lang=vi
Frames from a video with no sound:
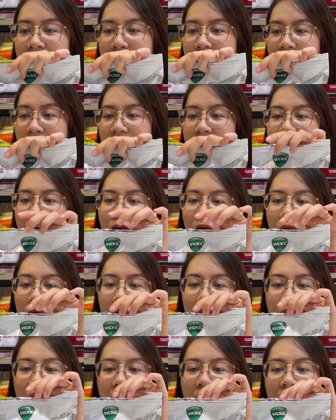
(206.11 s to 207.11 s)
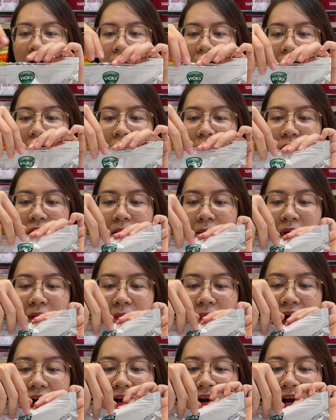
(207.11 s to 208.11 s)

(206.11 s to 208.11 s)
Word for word: mở ra luôn đó còn không thì mình mở